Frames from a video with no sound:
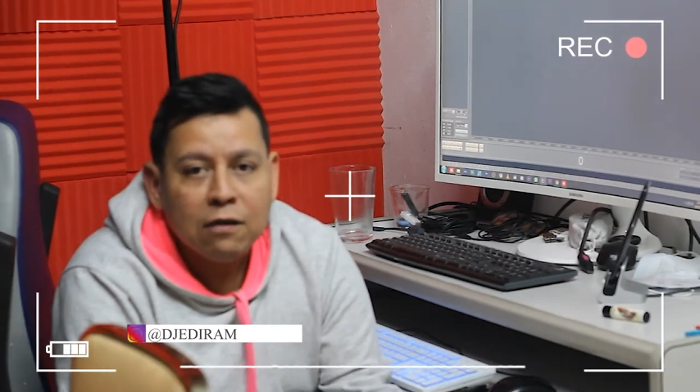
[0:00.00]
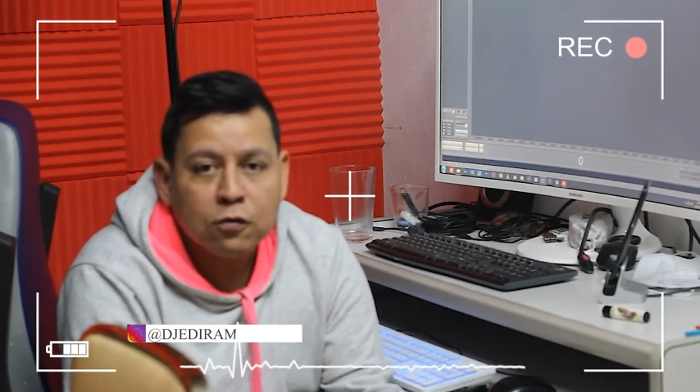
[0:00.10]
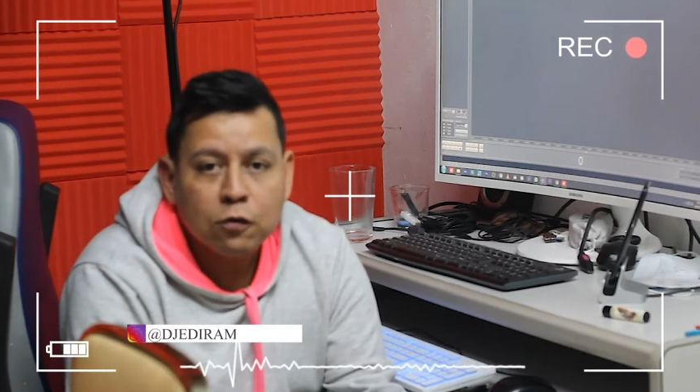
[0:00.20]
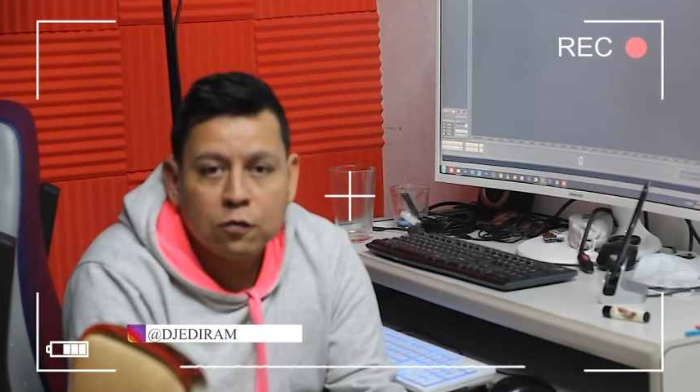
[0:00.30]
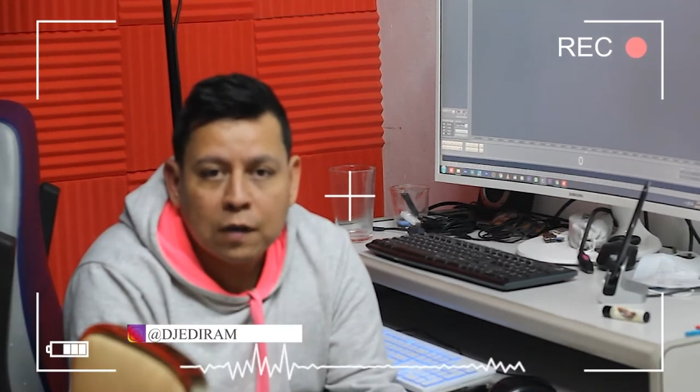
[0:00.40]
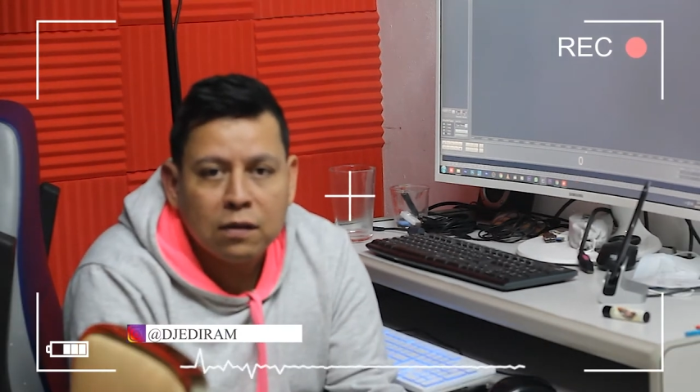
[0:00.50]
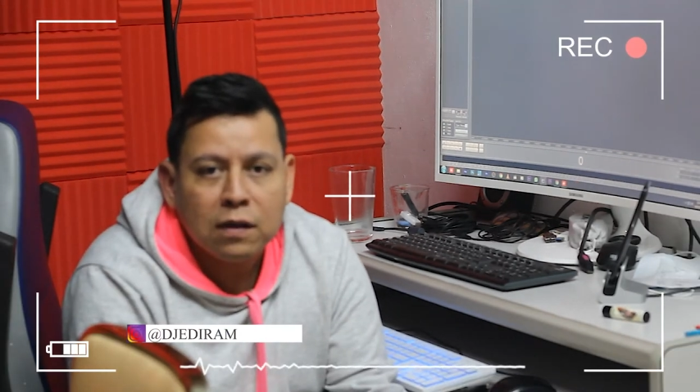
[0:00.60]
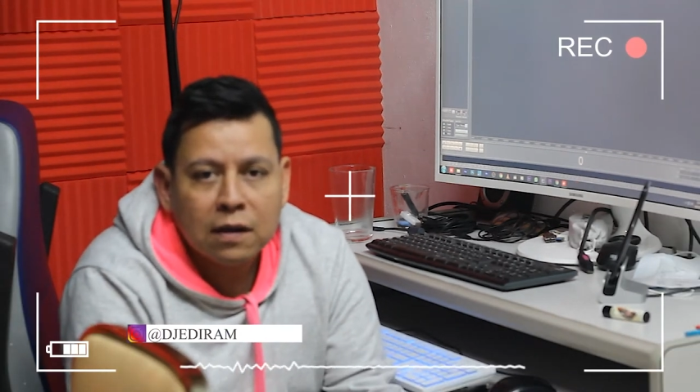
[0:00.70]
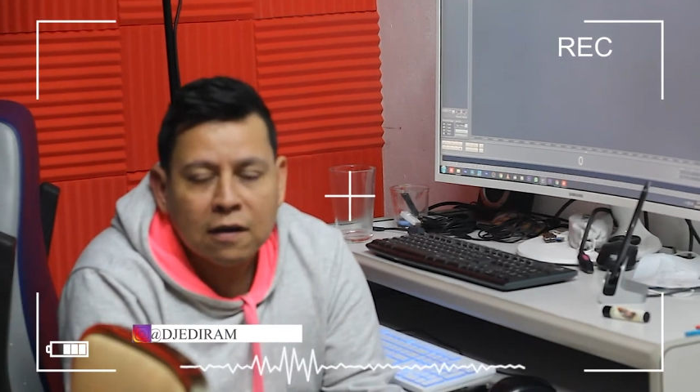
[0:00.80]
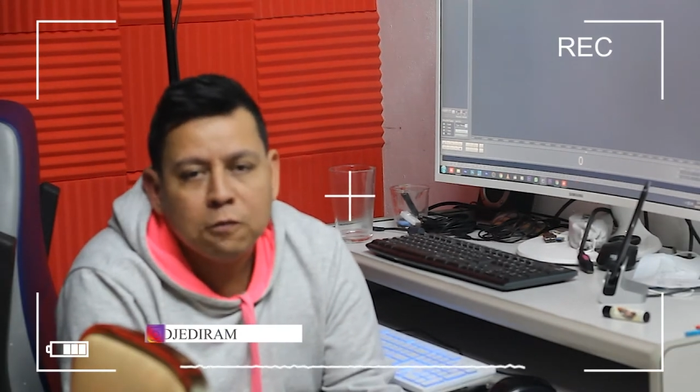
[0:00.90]
sus
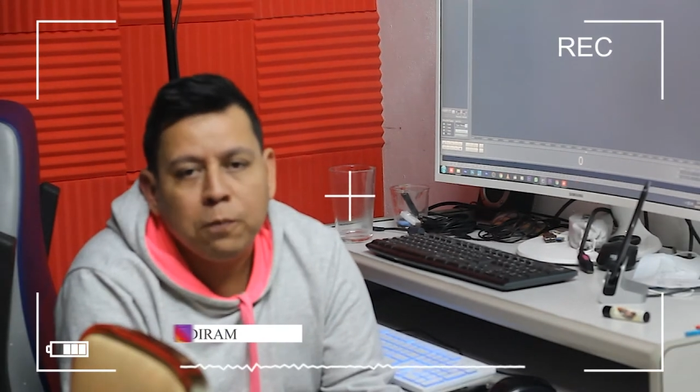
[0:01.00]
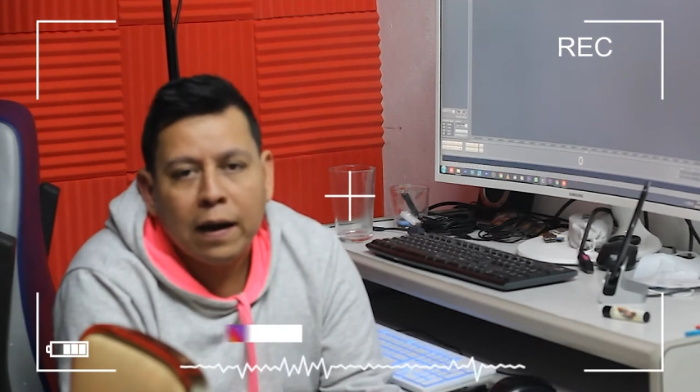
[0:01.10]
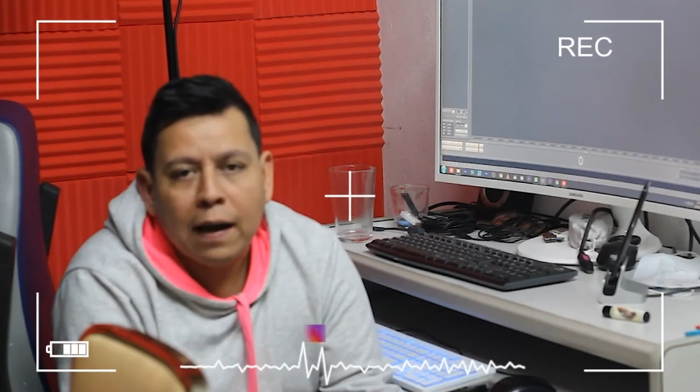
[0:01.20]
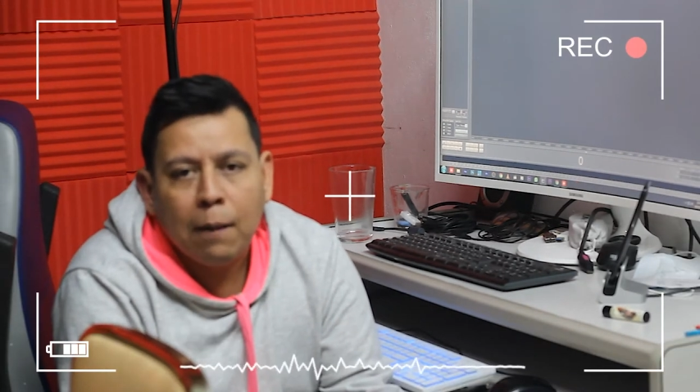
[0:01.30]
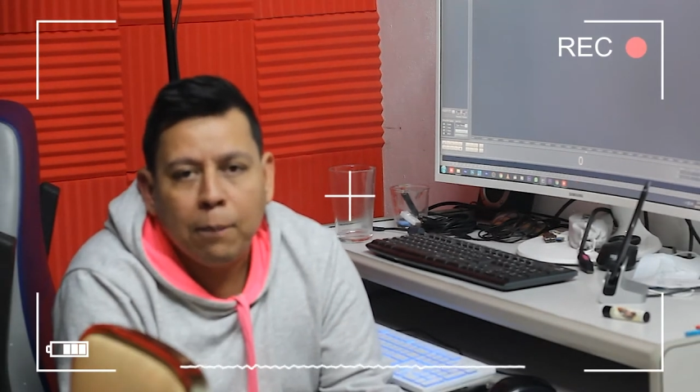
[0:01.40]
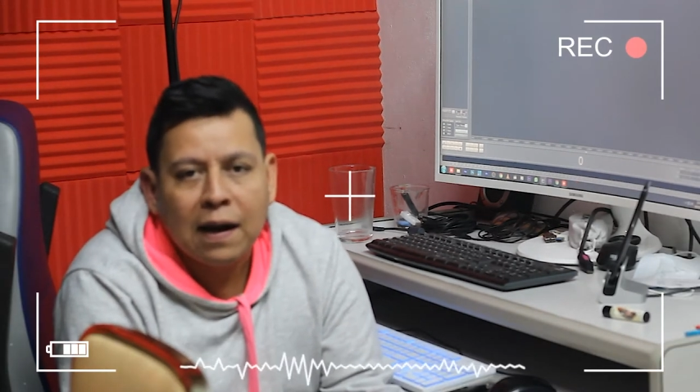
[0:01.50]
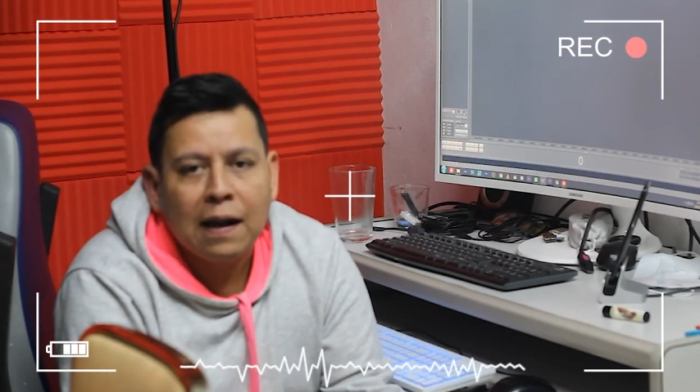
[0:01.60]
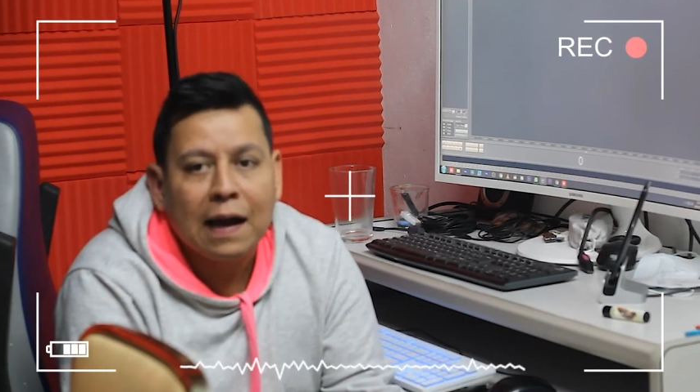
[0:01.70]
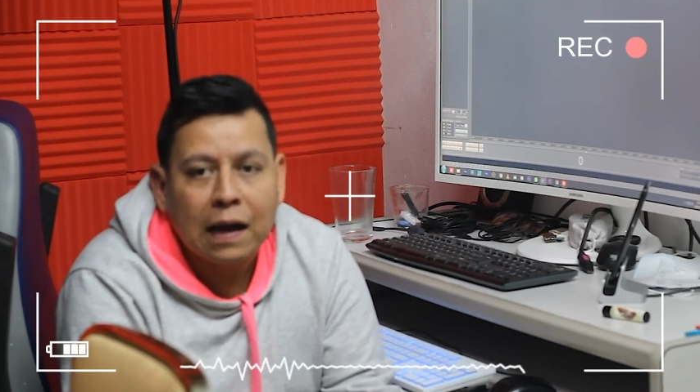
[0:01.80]
técnicas para, para la